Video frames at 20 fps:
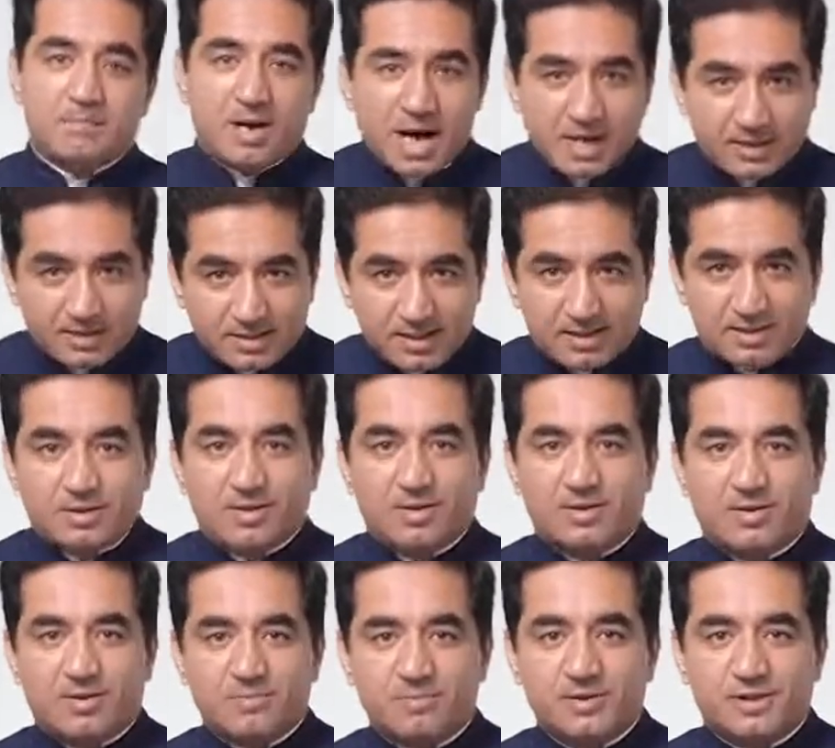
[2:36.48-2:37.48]
मार्केट के
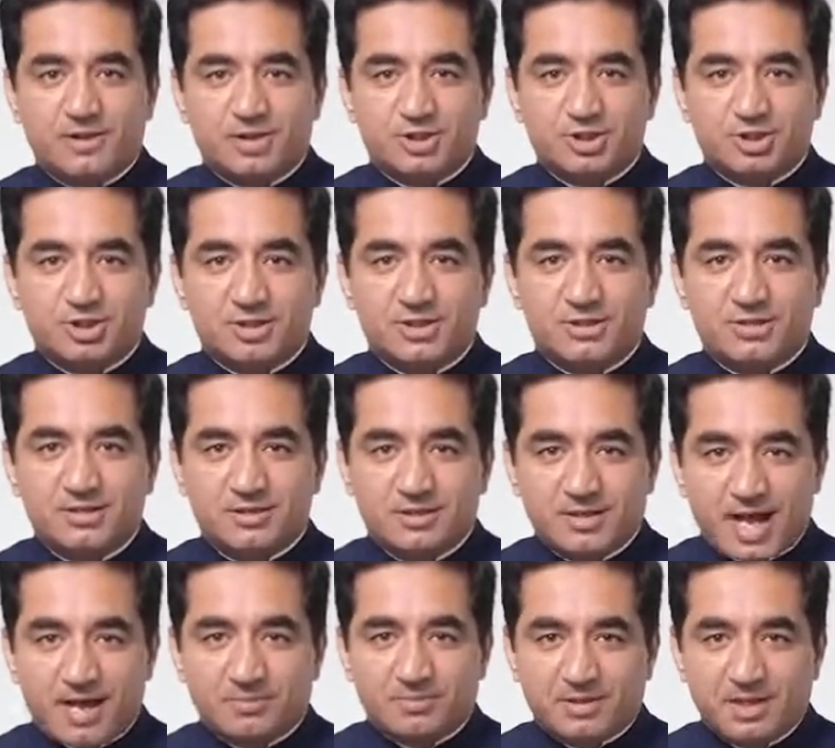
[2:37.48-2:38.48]
कंपटीशन
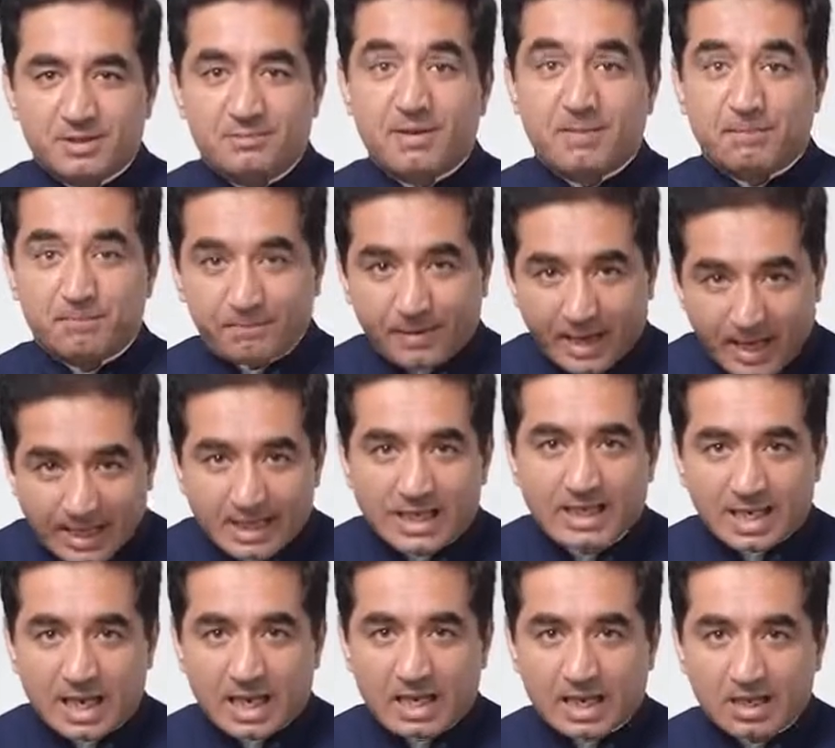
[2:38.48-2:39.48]
नैपकिन में पहले
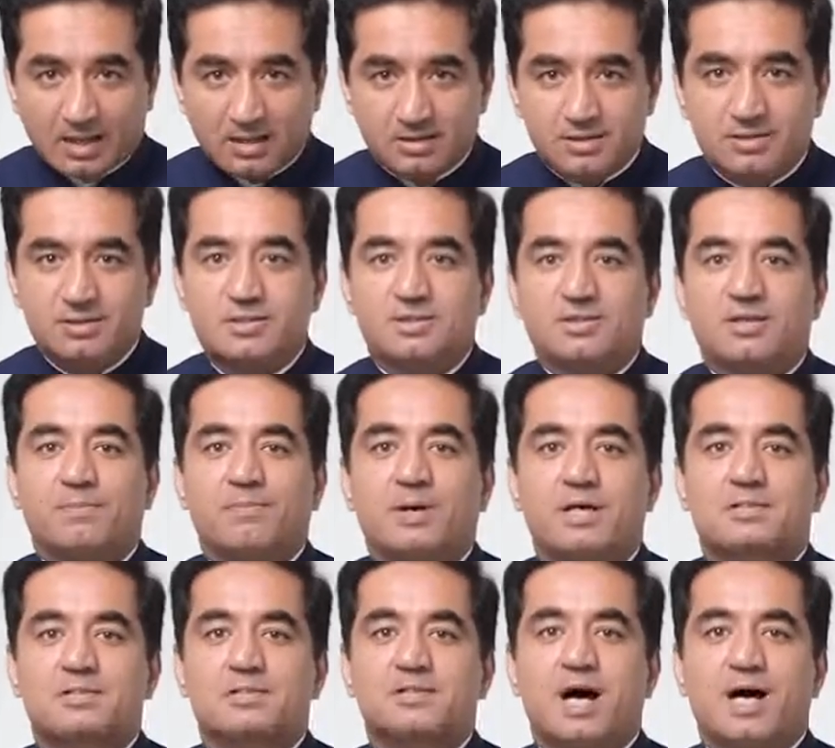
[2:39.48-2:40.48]
डाला इसके
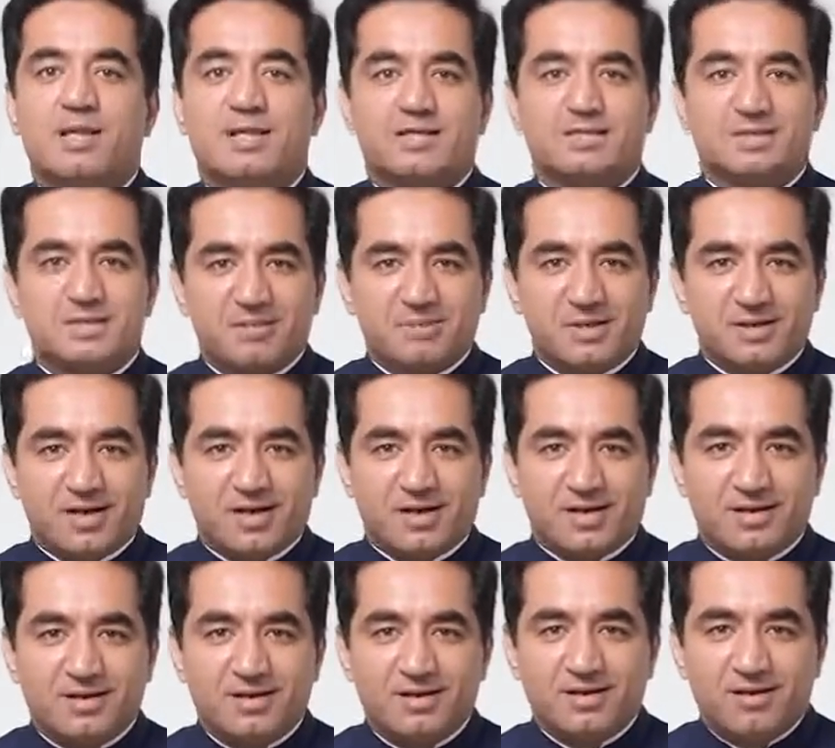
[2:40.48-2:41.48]
पास ज़्यादा समय
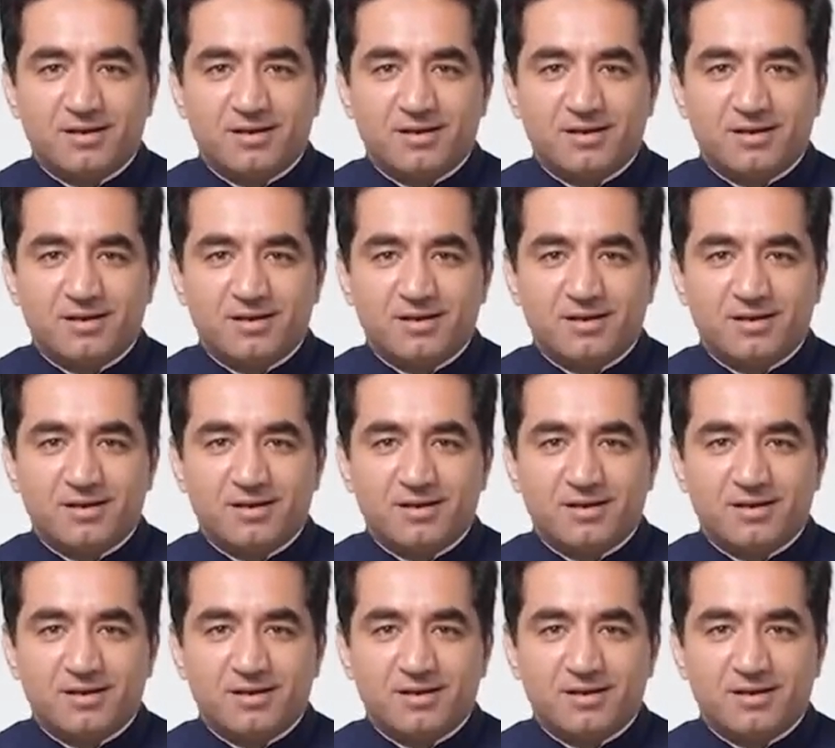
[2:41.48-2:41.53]
रहा